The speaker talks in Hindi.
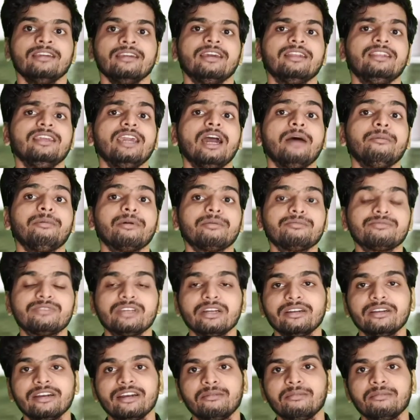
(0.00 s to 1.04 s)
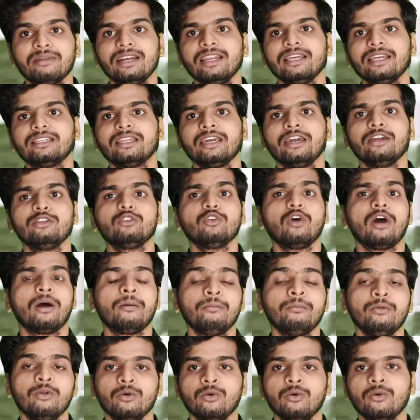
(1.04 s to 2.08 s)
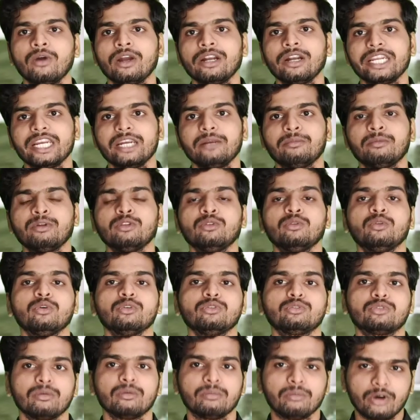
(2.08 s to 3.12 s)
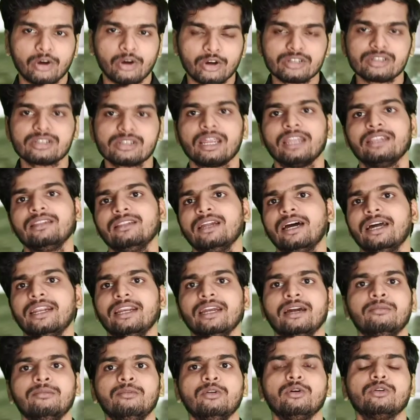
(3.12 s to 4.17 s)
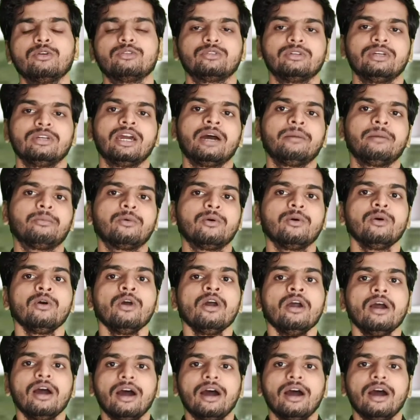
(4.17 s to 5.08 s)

यदि आप हमसे ट्रीटमेंट लेते हैं तो हम लोगों का ट्रीटमेंट दोस्तों बहुत शानदार है हम लोग जो है आपको